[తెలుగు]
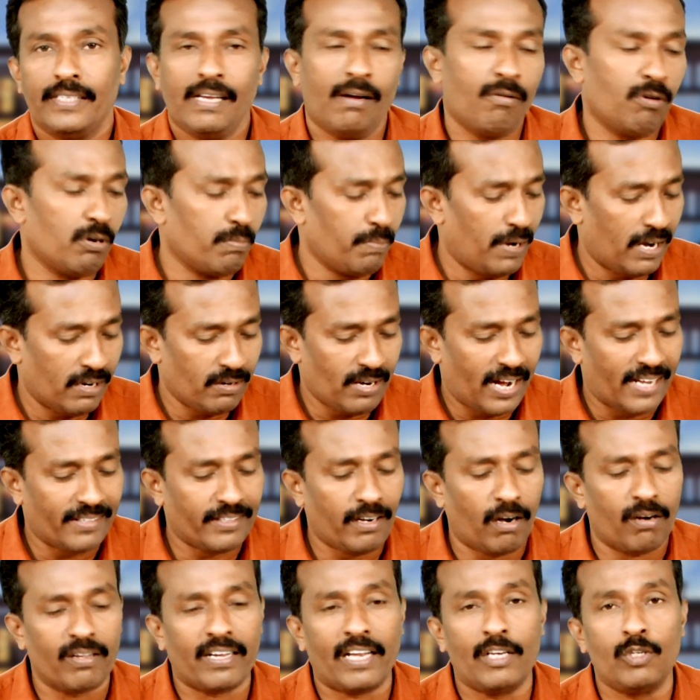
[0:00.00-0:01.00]
ఎవరు మాకు
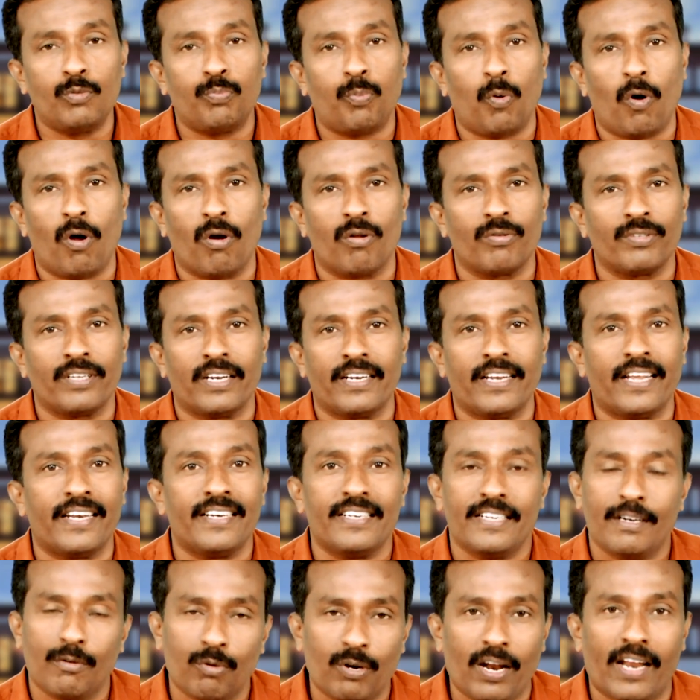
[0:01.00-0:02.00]
ఆంధ్రాలో కలిసిపోవాలి
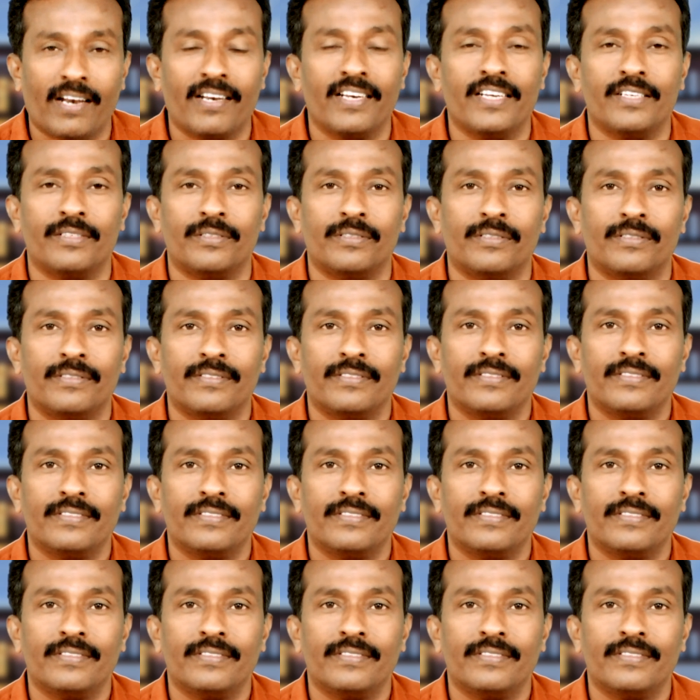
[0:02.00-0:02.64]
అని ఎవరు అనలేదు